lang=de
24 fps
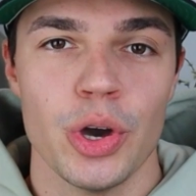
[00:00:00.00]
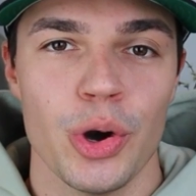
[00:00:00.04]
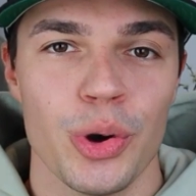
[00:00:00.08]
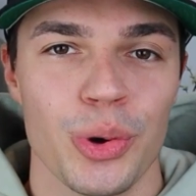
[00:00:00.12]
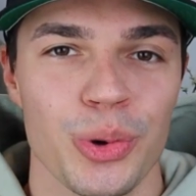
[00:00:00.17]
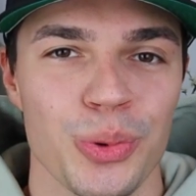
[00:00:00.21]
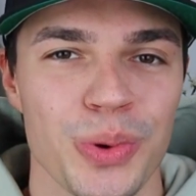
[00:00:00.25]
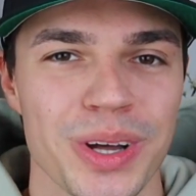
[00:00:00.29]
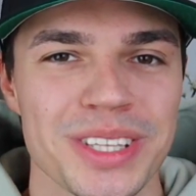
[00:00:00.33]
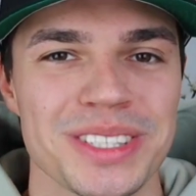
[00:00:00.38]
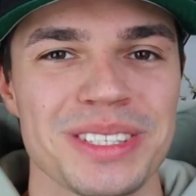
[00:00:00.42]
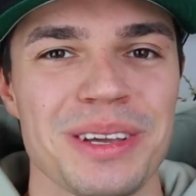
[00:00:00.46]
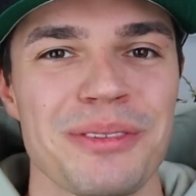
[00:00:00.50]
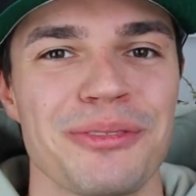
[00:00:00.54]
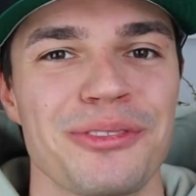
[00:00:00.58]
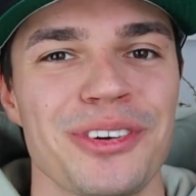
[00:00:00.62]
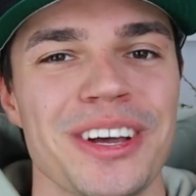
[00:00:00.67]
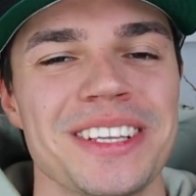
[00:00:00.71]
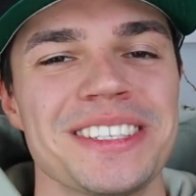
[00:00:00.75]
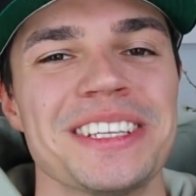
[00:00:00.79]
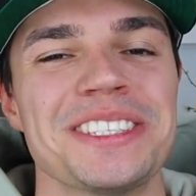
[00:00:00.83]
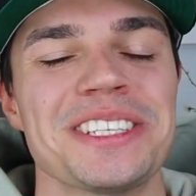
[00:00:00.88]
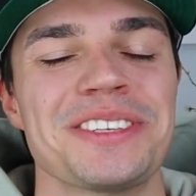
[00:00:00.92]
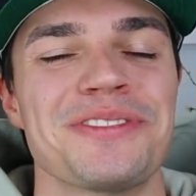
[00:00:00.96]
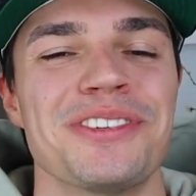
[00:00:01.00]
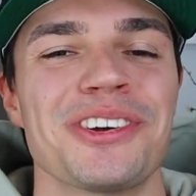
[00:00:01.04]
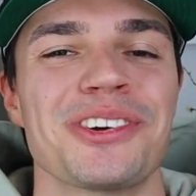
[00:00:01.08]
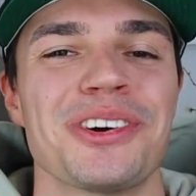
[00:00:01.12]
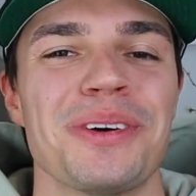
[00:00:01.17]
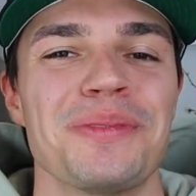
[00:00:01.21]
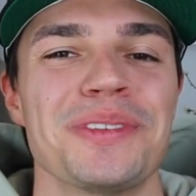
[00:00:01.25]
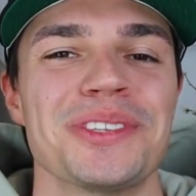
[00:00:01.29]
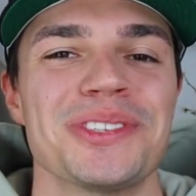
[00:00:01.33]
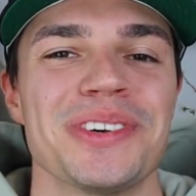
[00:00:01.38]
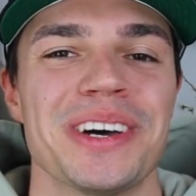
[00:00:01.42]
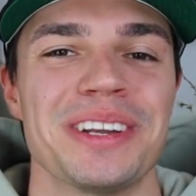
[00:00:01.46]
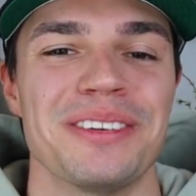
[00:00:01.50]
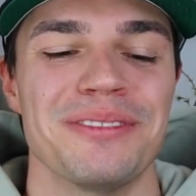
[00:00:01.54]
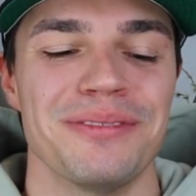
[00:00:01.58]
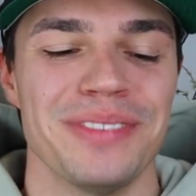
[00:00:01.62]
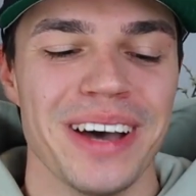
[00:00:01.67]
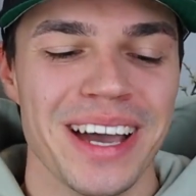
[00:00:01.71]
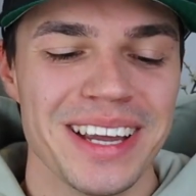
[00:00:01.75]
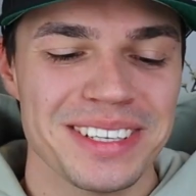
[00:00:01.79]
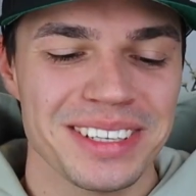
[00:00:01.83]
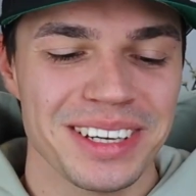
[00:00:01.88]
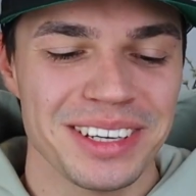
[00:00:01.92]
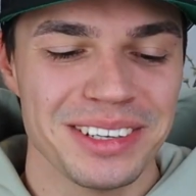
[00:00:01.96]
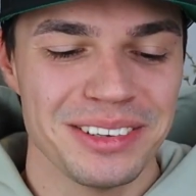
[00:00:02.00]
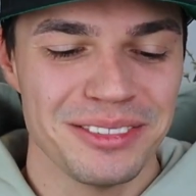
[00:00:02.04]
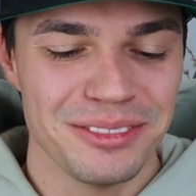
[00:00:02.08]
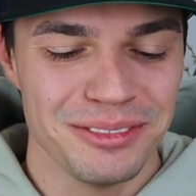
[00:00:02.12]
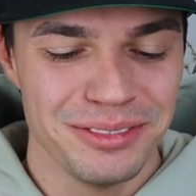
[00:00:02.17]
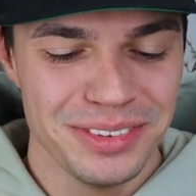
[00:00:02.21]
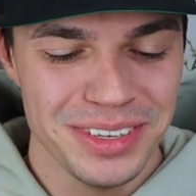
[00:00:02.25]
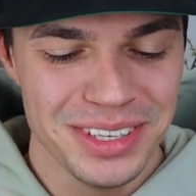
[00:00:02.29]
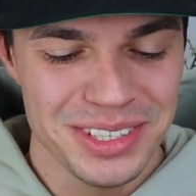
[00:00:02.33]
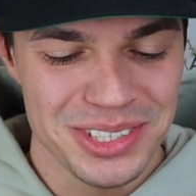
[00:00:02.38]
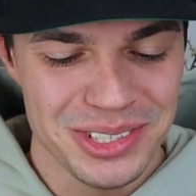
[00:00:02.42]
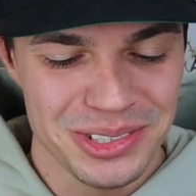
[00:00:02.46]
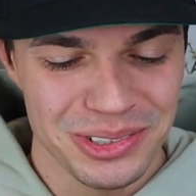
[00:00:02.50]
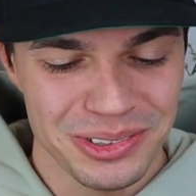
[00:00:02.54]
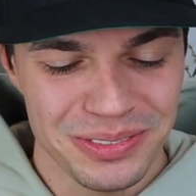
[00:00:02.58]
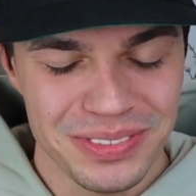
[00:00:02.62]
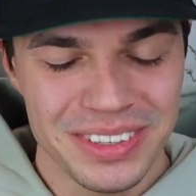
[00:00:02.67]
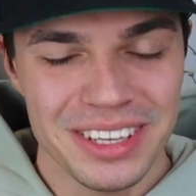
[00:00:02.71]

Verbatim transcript: Yo, what's up Friends, herzlich willkommen zu einem weiteren Video.